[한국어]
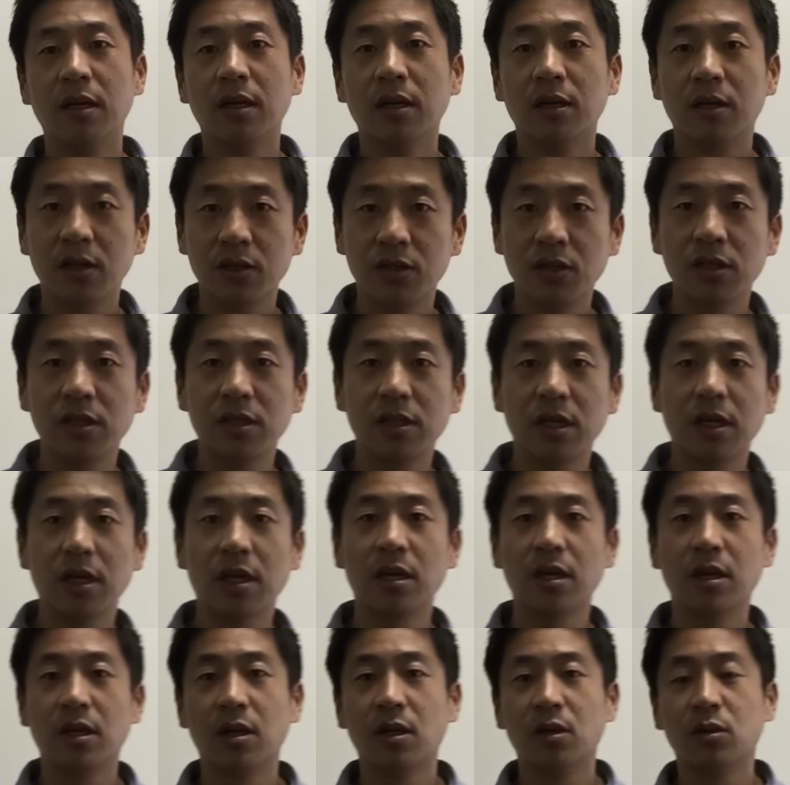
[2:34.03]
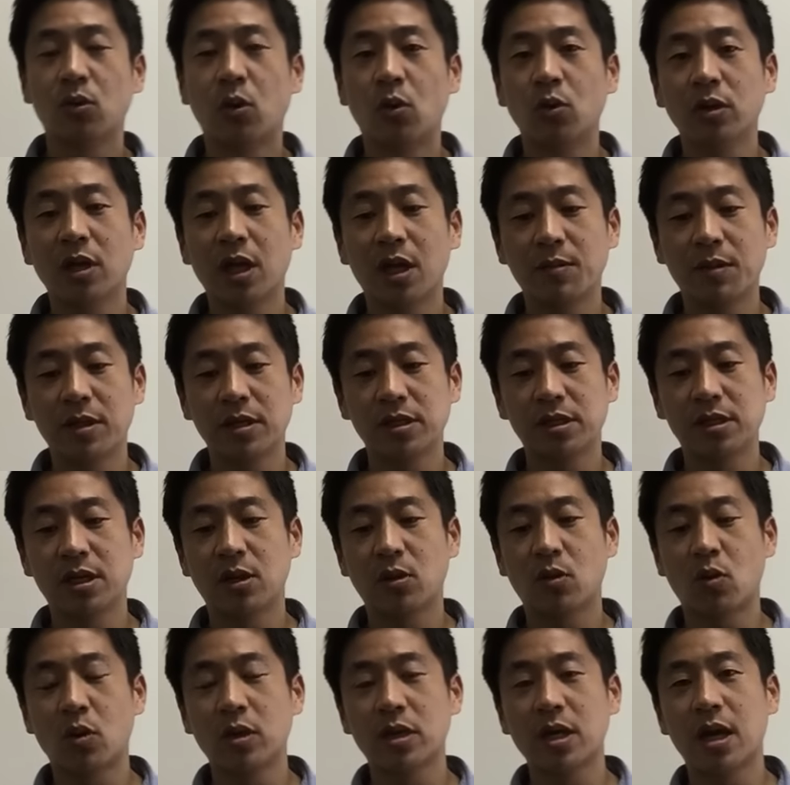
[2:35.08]
그래서 이제 동남아 시장
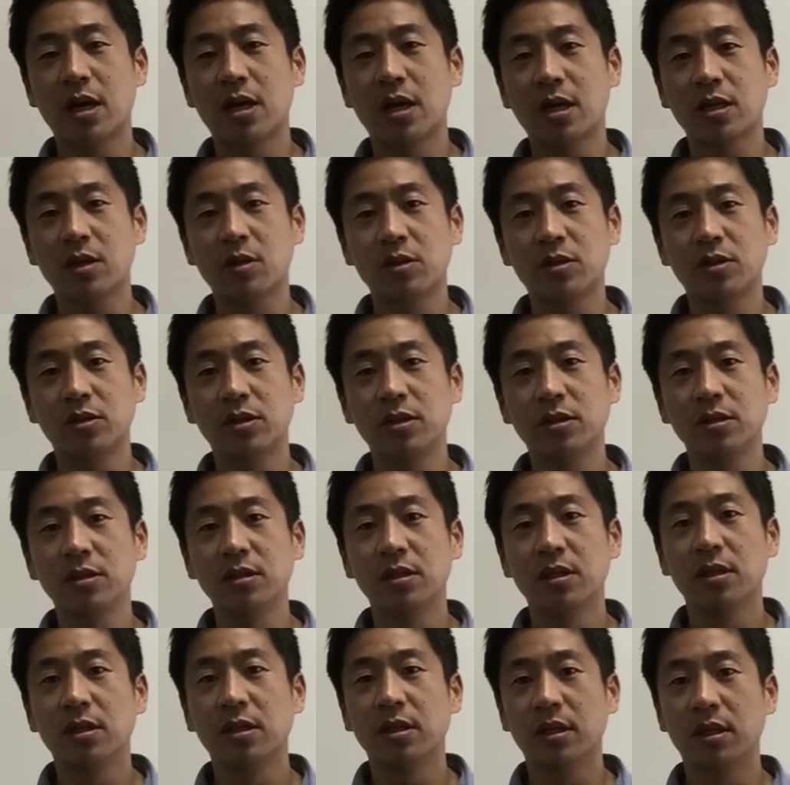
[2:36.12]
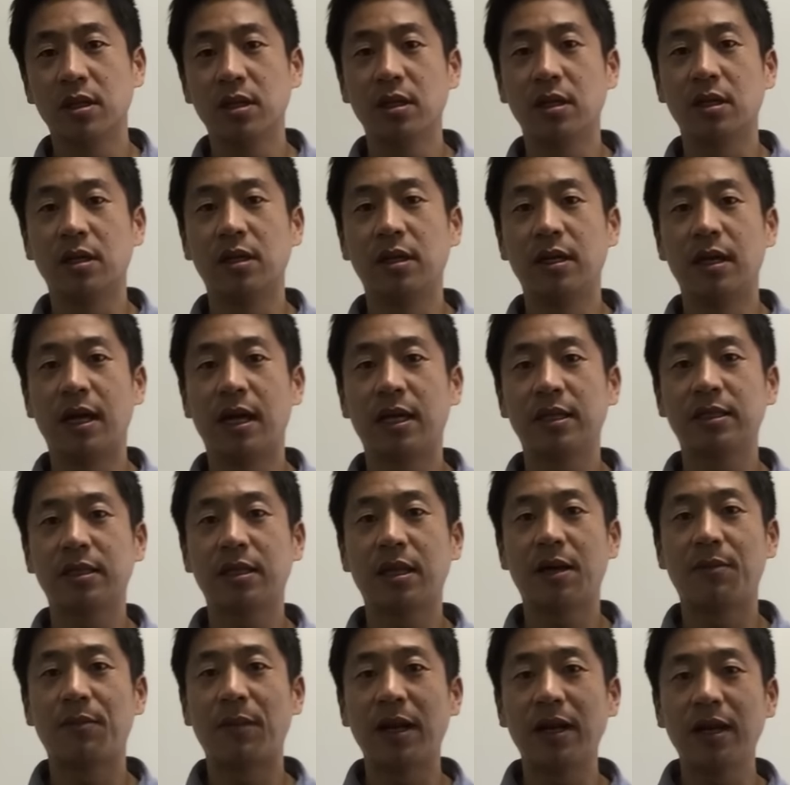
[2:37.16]
공략을 하기 위해서는 이
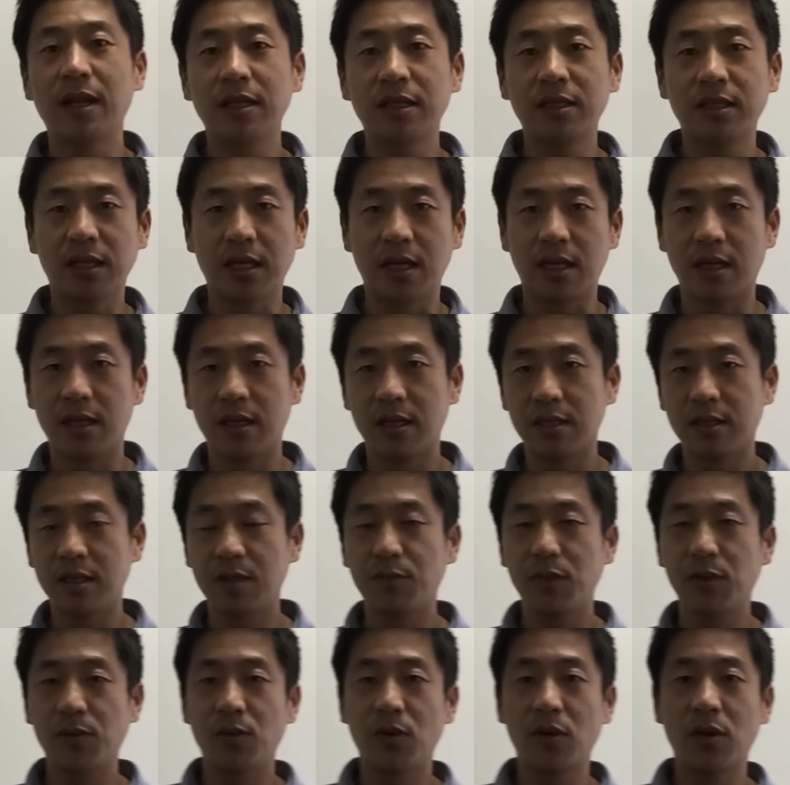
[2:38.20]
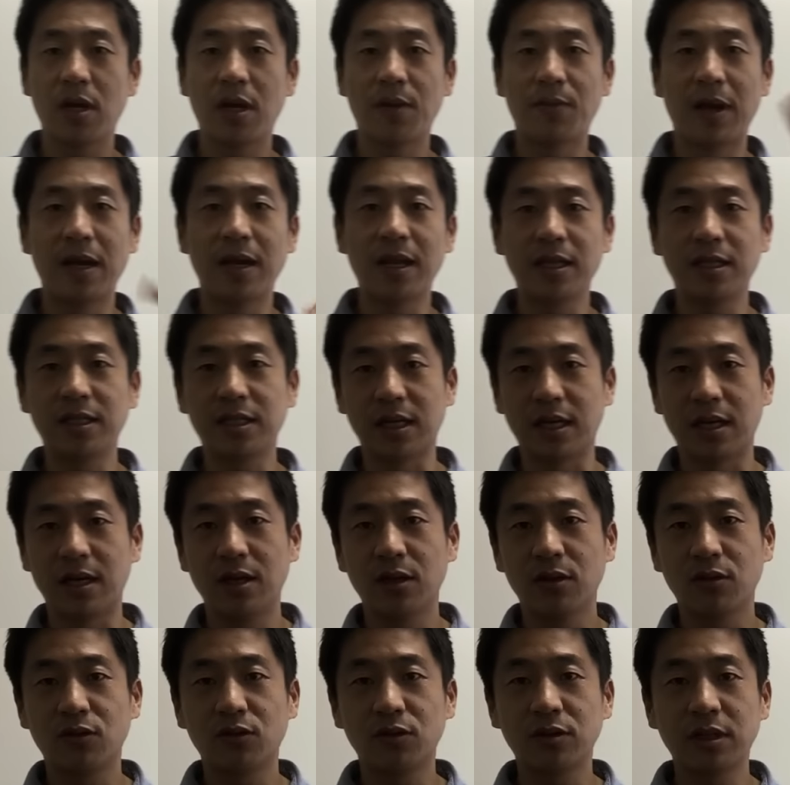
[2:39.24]
라자다 말레이시아 11번가 말레이시아
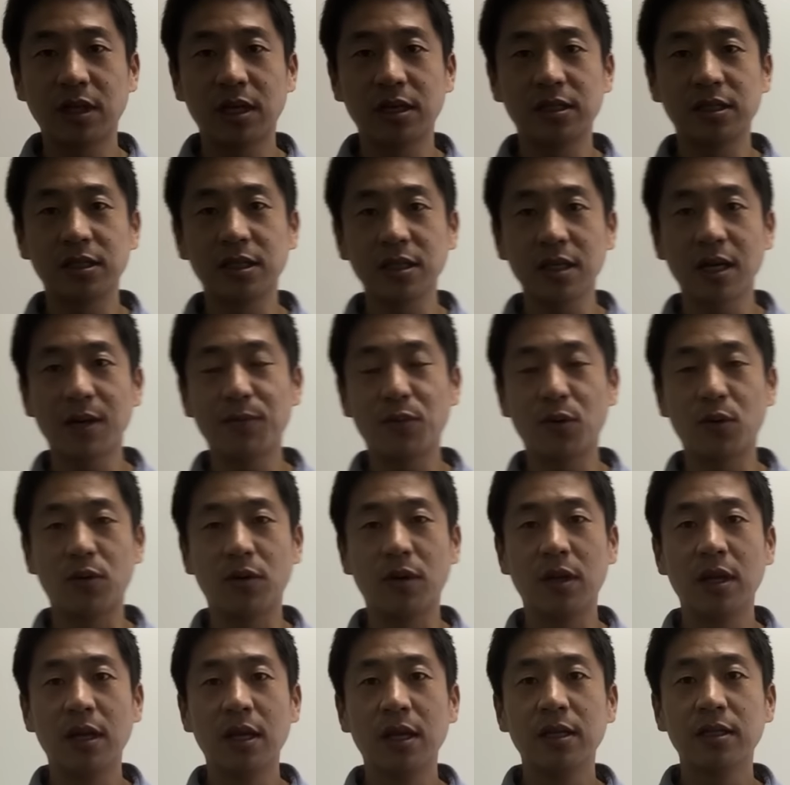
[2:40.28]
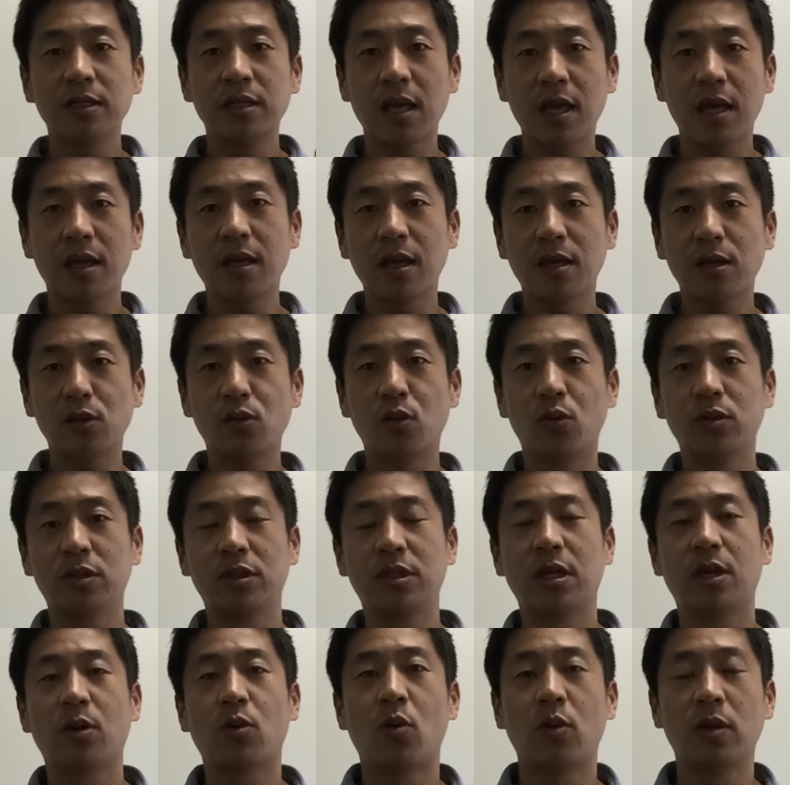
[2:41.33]
큐텐 싱가폴 세 개를
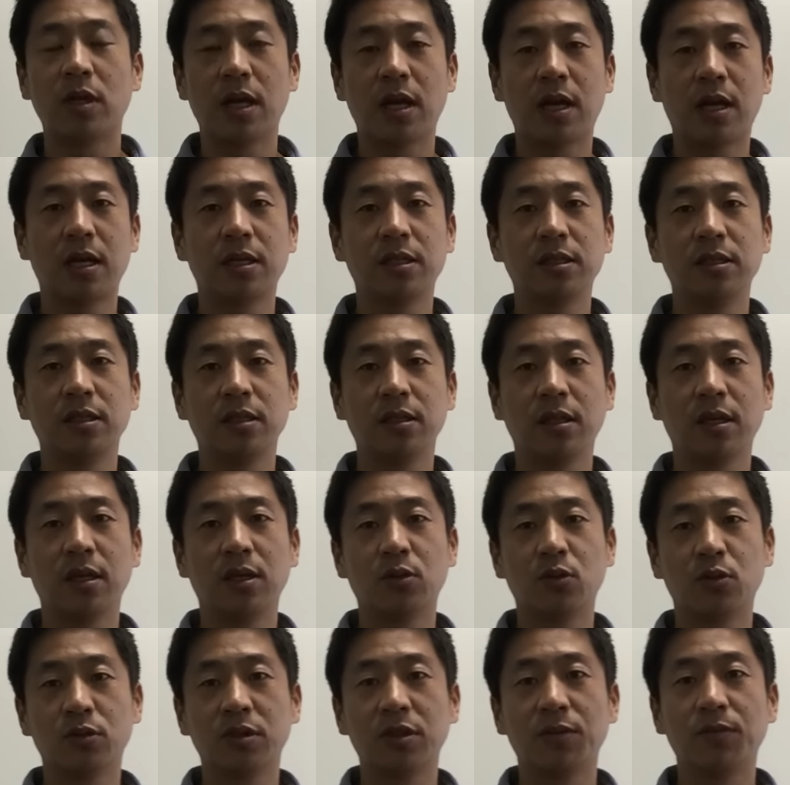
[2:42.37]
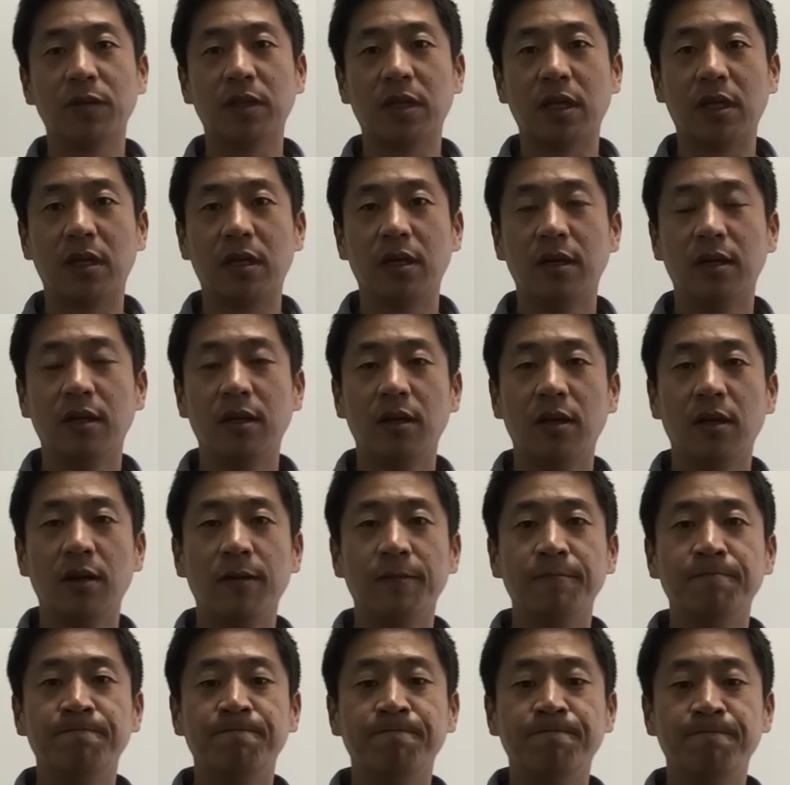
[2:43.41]
동시에 공략하시는 게 좋습니다.
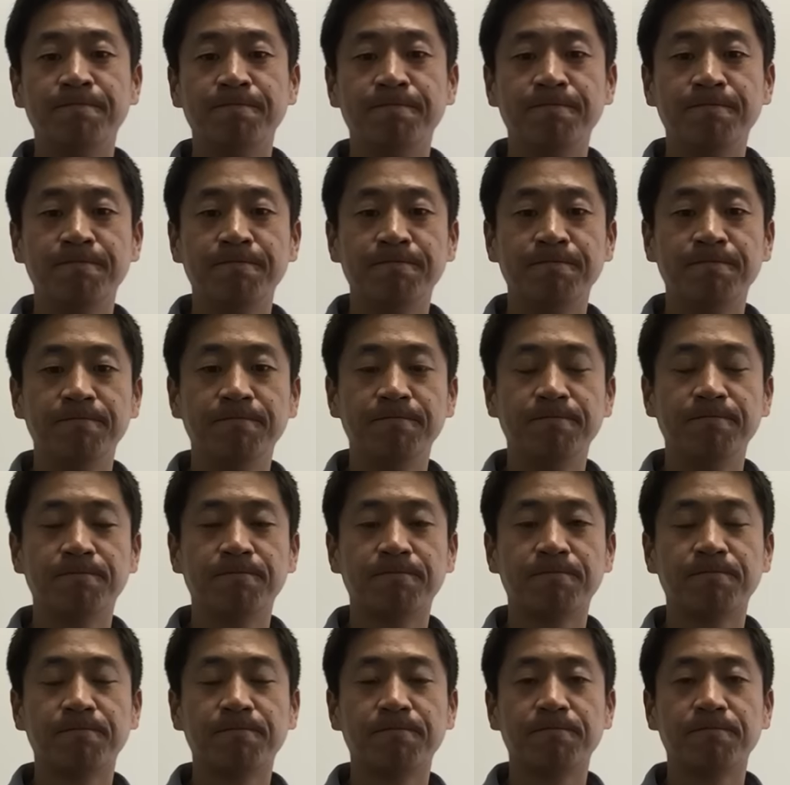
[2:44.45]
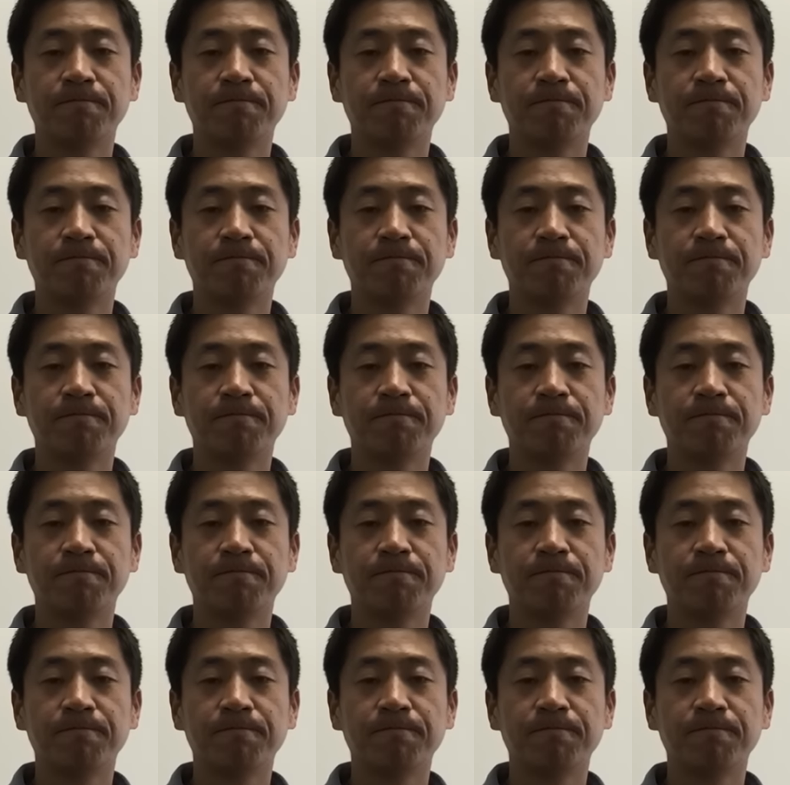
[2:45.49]
음